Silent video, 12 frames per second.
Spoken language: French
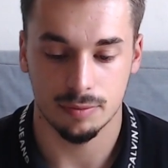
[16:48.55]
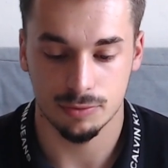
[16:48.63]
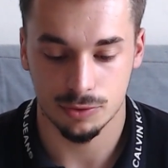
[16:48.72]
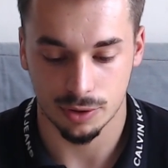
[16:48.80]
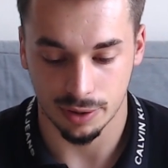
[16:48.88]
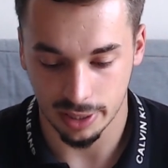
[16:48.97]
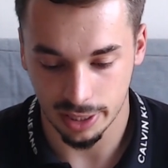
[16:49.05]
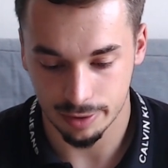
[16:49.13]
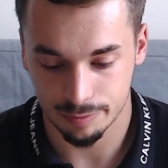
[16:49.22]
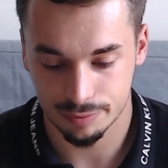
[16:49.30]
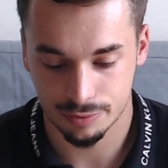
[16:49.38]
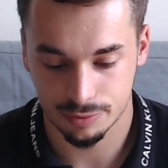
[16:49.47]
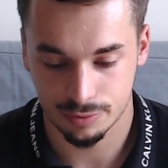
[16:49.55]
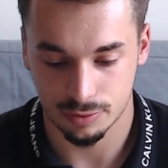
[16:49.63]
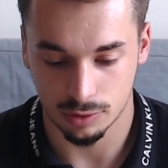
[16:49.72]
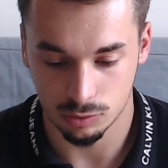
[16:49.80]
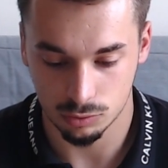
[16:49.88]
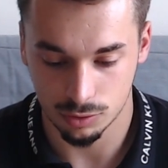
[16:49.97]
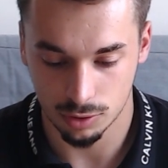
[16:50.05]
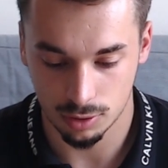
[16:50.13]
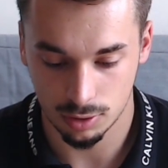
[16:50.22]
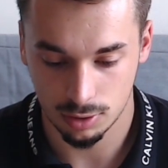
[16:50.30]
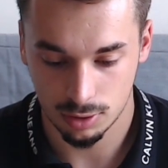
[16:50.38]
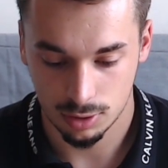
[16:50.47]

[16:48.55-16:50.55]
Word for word: Mutant Ape, Doodle.